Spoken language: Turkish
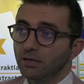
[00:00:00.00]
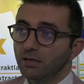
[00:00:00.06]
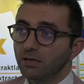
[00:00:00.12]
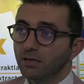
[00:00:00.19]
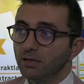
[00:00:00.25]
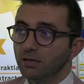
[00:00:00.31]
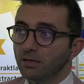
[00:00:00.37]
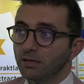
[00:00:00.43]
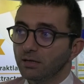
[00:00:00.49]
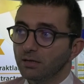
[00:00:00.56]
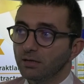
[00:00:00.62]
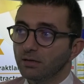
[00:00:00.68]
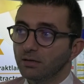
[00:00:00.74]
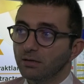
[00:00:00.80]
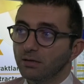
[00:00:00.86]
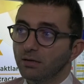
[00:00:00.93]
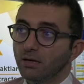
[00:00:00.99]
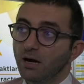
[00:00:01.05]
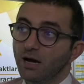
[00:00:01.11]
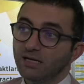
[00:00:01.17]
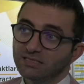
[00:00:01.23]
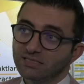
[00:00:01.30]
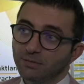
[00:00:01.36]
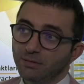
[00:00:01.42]
Ee,
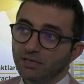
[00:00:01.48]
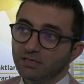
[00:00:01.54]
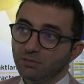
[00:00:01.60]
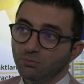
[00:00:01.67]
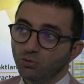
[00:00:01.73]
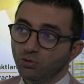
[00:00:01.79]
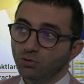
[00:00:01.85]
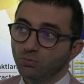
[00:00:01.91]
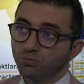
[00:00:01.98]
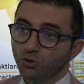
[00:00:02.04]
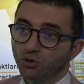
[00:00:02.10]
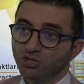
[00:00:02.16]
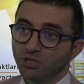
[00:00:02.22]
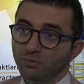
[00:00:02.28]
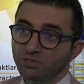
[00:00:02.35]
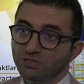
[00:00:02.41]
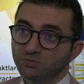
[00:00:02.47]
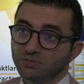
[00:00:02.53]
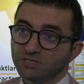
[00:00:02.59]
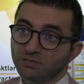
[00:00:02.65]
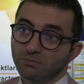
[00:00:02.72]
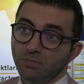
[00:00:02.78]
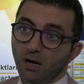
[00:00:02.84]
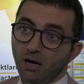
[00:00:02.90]
aynı zamanda bu projemiz
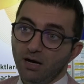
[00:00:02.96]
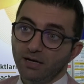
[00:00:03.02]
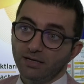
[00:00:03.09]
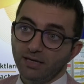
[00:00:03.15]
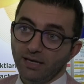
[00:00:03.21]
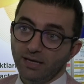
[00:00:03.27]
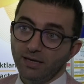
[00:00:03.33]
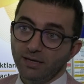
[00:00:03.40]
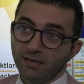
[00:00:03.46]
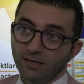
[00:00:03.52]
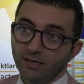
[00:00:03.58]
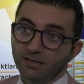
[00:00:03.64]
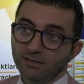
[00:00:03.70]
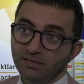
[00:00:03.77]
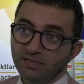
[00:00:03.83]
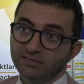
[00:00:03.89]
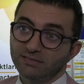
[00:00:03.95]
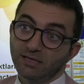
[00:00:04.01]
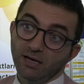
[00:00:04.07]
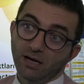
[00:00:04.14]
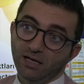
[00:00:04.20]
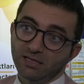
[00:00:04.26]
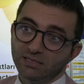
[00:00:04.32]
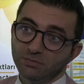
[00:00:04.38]
bizim ARGE
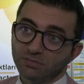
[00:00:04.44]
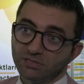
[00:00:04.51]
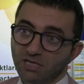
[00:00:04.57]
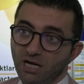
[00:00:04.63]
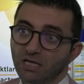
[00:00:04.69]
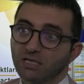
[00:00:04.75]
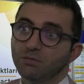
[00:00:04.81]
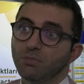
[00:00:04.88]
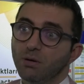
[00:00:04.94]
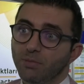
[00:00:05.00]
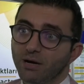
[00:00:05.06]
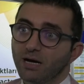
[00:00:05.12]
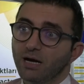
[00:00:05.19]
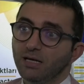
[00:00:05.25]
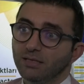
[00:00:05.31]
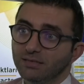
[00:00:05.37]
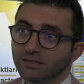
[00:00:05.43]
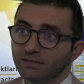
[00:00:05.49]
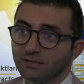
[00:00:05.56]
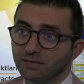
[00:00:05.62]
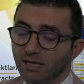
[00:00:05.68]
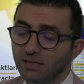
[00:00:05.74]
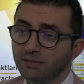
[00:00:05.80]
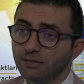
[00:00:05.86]
desteği aldığımız Kalkınma
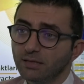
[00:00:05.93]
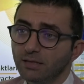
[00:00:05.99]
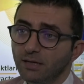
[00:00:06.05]
Bakanlığı'ndan